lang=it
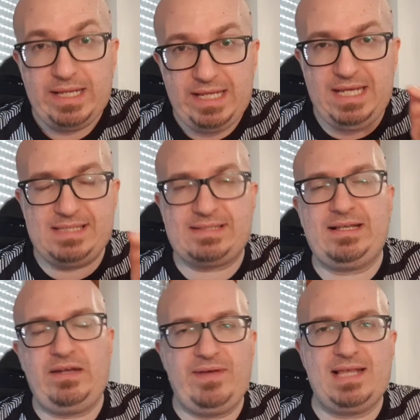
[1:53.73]

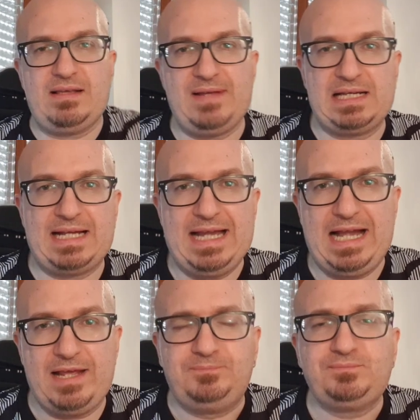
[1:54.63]
iscrivetevi al
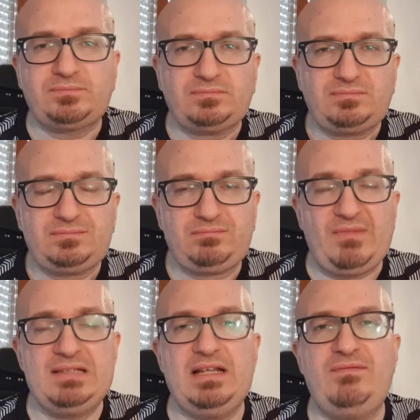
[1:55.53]
canale
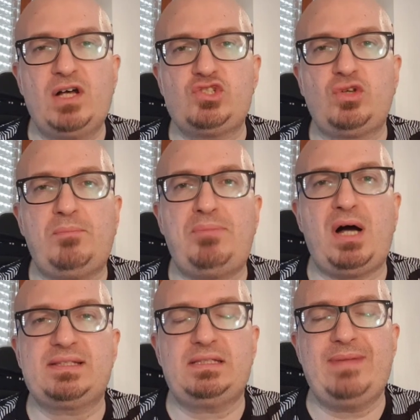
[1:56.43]
del vostro
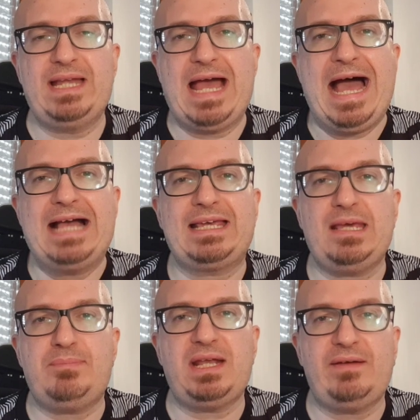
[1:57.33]
postman
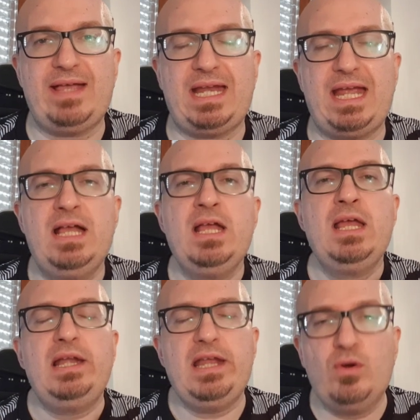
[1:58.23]
anche per avere
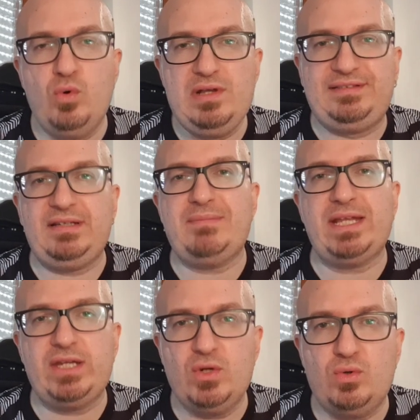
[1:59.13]
le
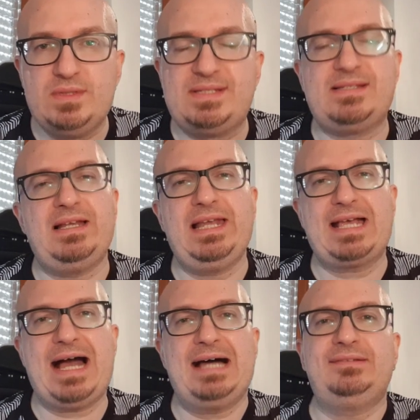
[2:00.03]
ultime news
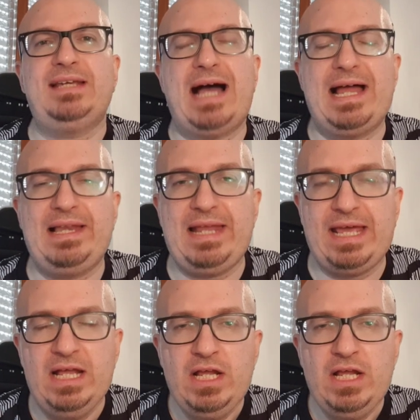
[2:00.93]
legate alle